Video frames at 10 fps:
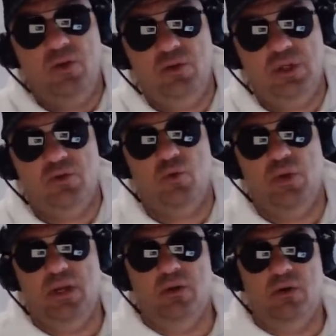Io ho detto
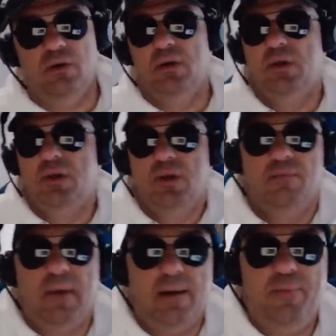quello,
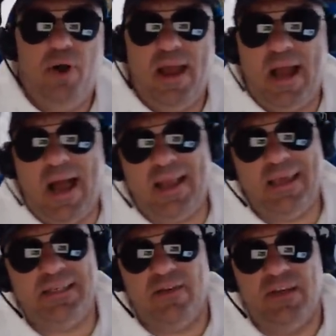ma poi
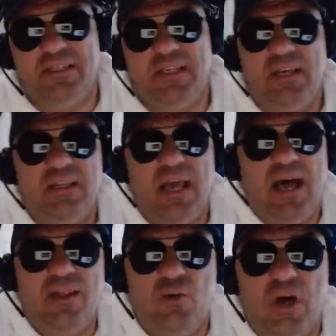anche se avessi
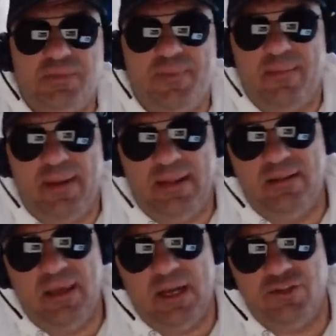criticato
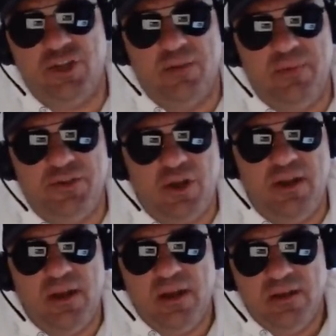aspramente Acerbi cioè